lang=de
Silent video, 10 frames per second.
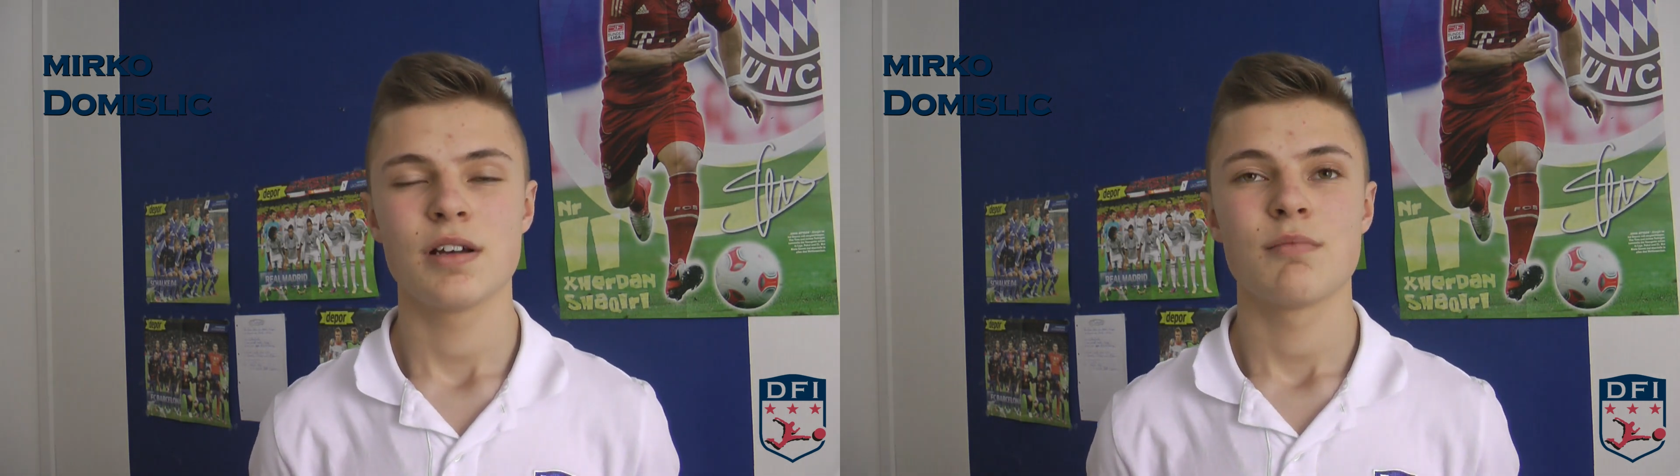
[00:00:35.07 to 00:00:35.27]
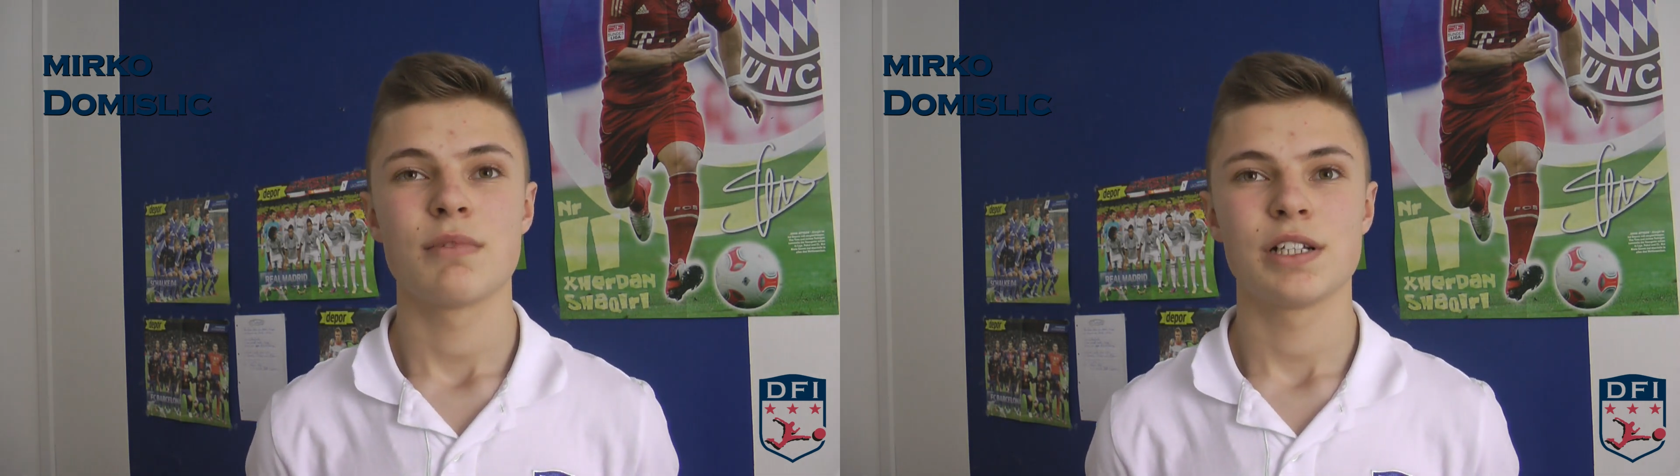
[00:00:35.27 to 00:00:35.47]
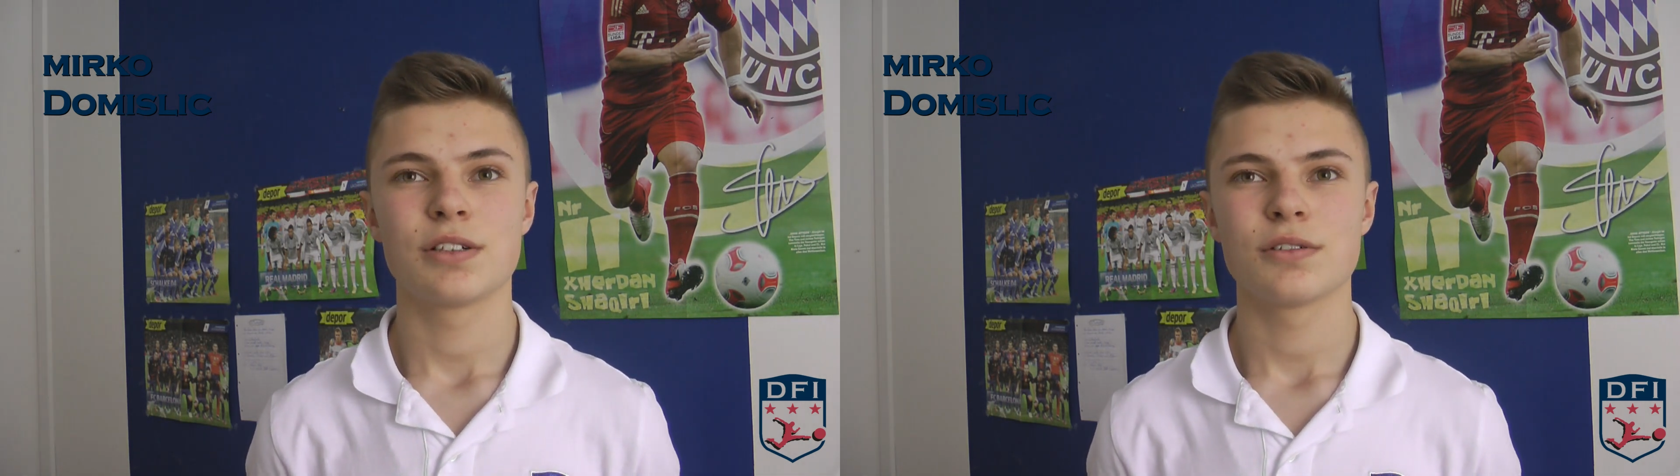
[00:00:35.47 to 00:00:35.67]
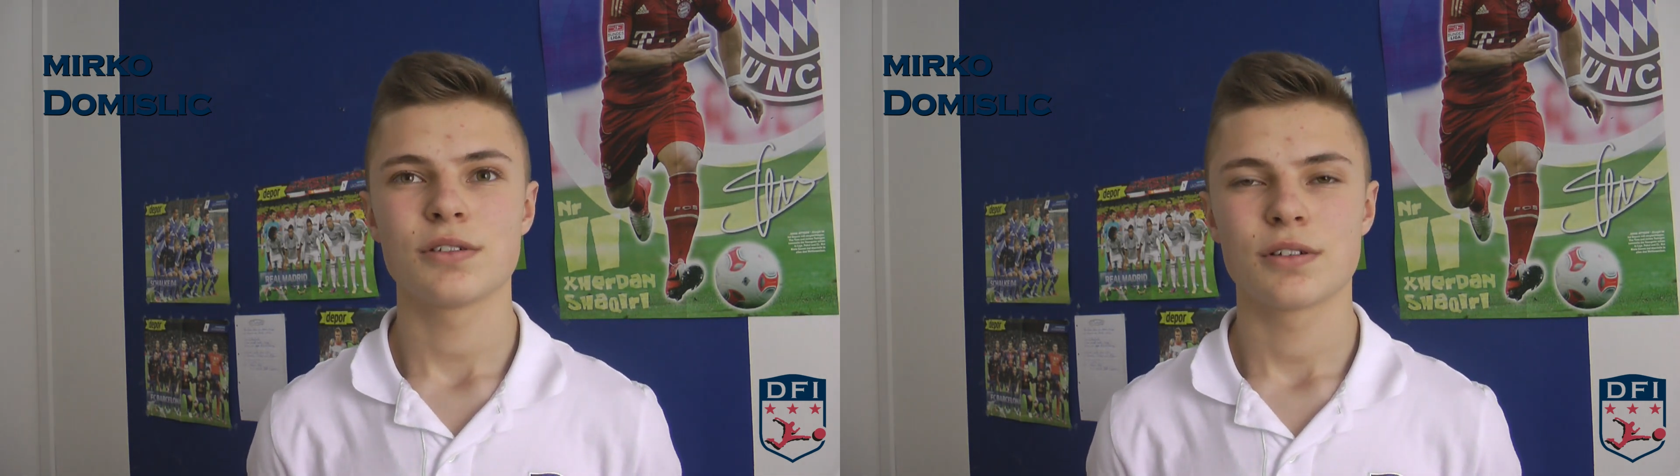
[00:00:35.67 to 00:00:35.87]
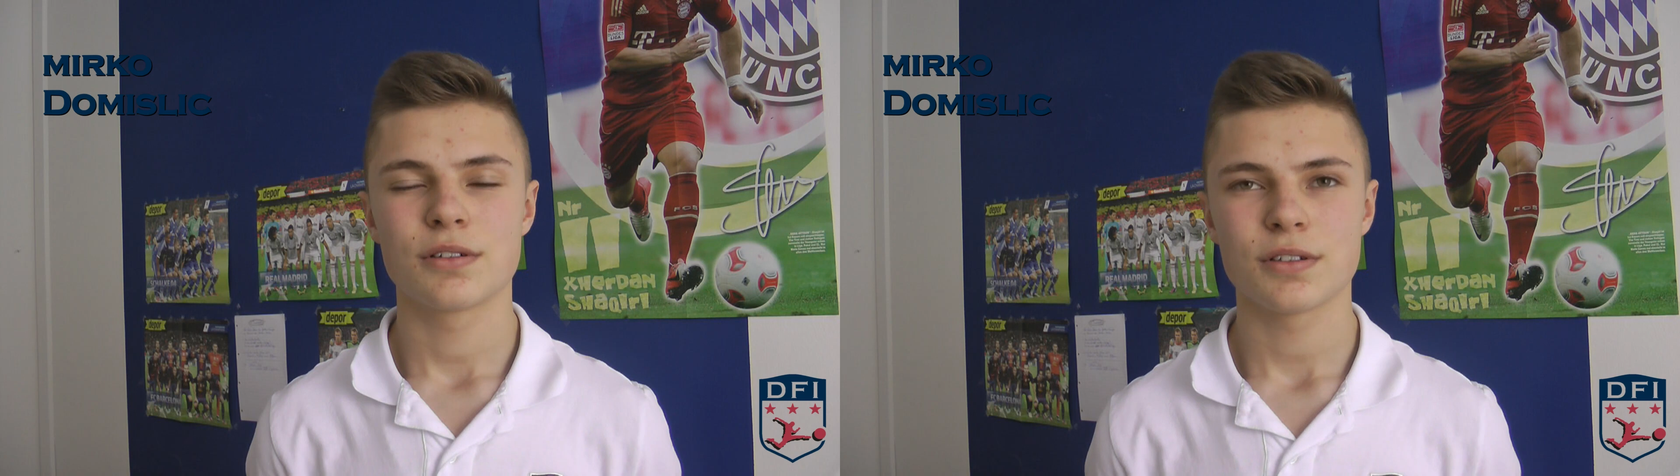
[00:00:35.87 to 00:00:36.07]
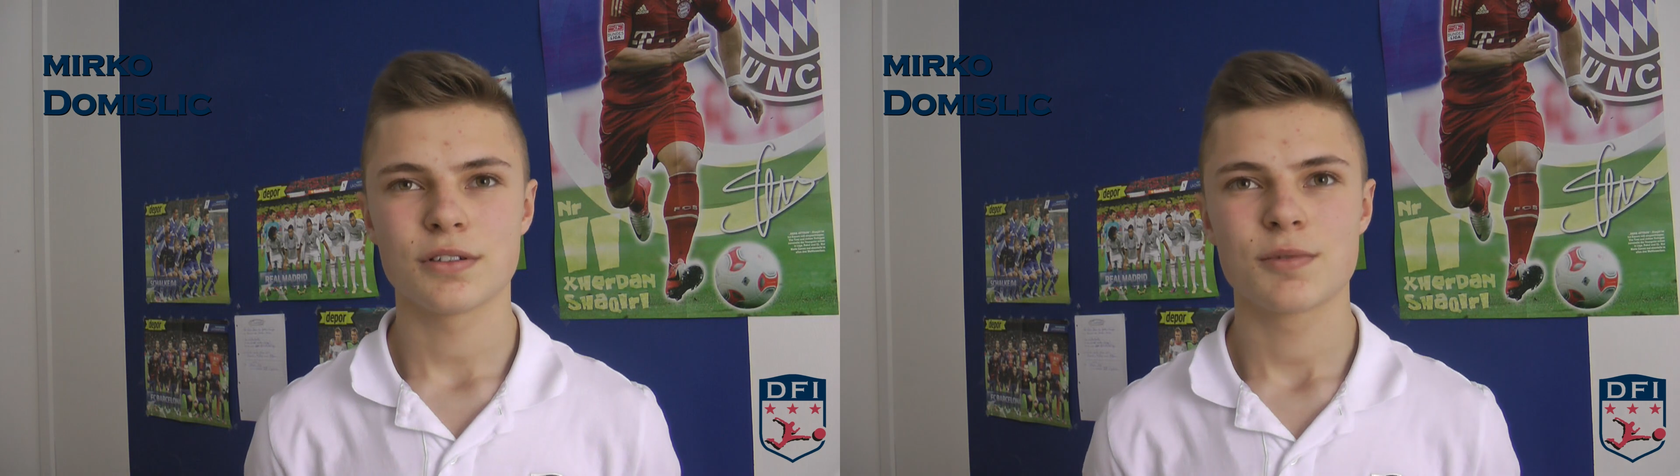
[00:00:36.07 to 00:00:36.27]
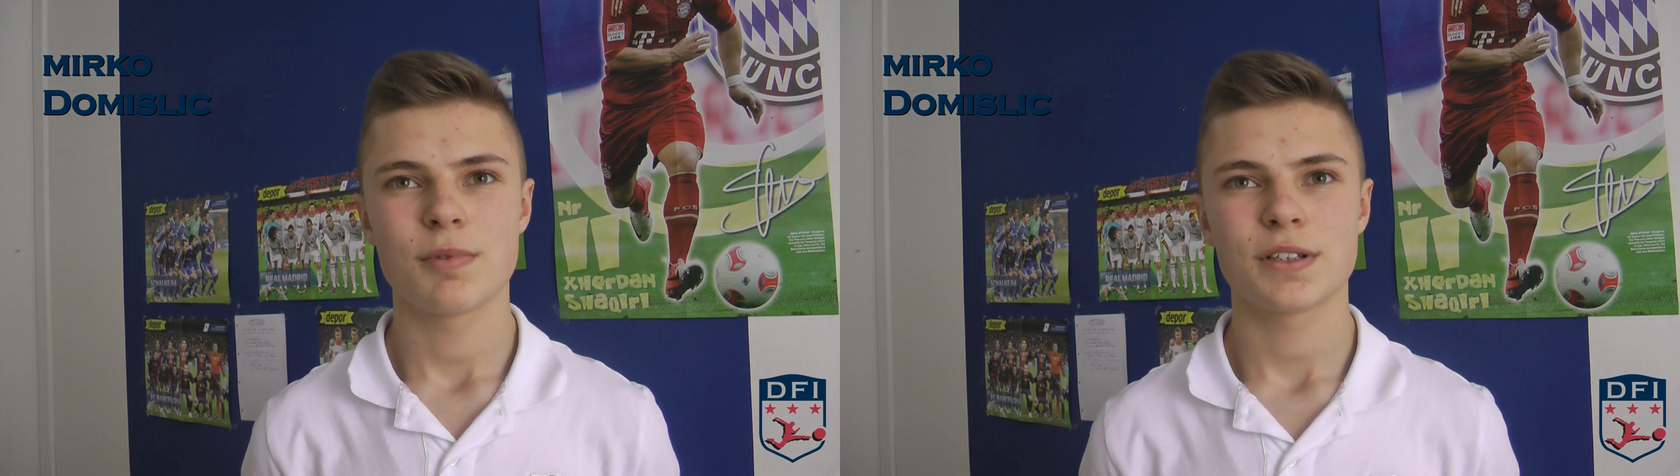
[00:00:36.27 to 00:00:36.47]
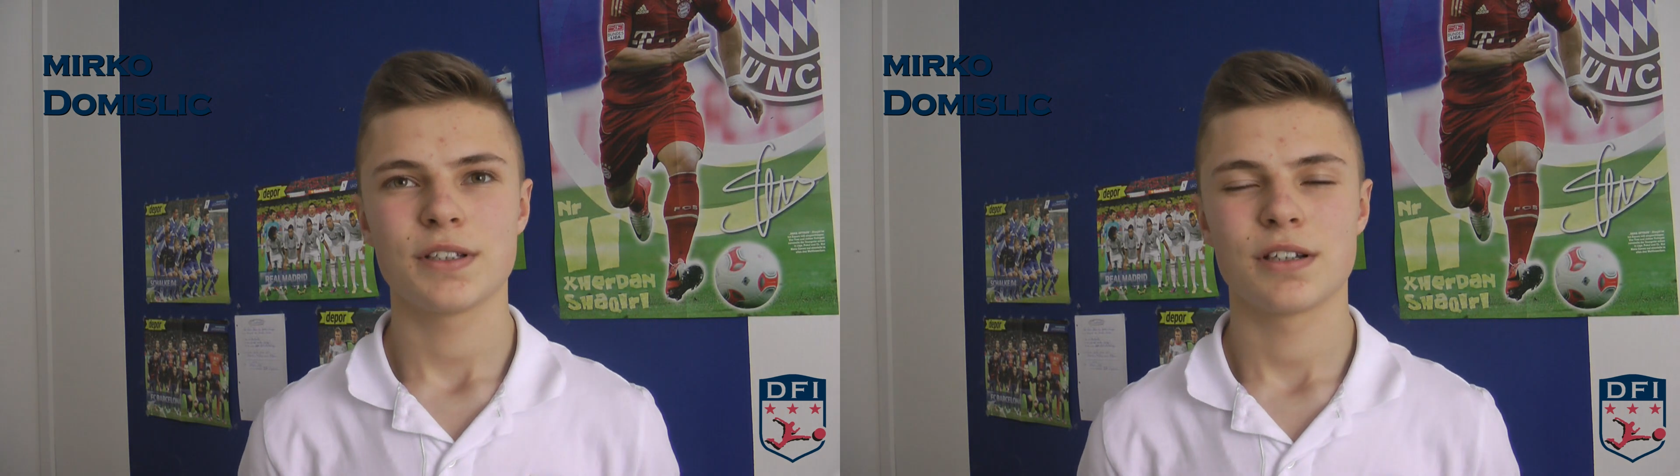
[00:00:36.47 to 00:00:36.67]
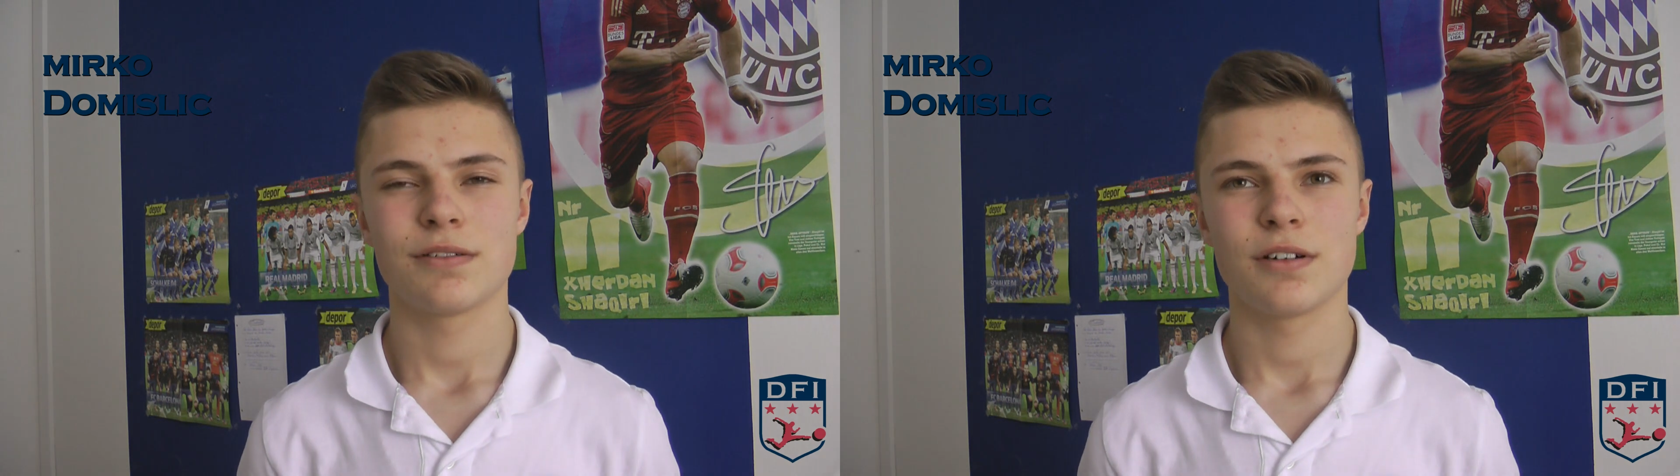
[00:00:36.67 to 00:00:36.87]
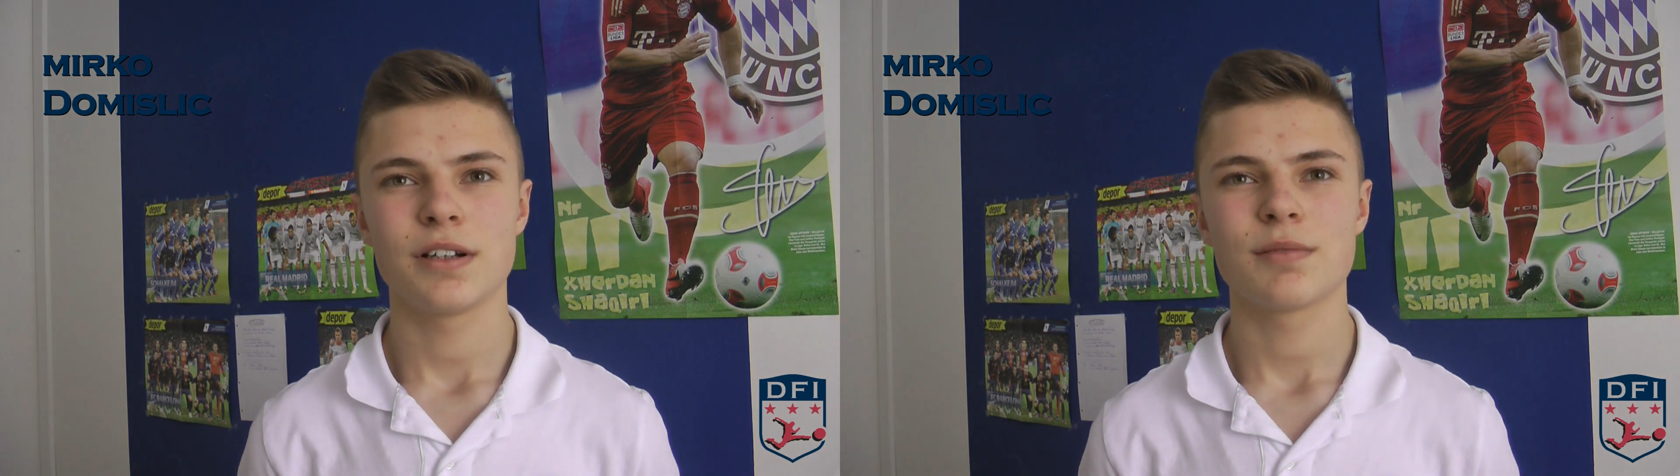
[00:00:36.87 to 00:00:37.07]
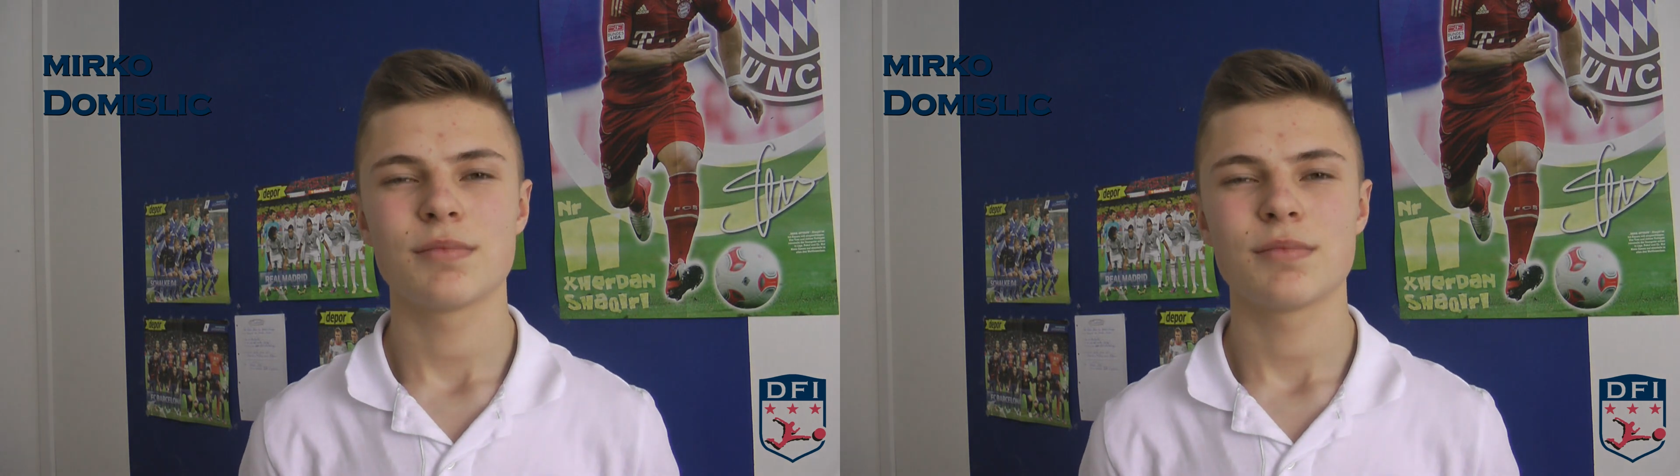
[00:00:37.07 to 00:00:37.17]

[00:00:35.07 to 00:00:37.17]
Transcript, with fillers: Meine grö größten sportlichen Erfolge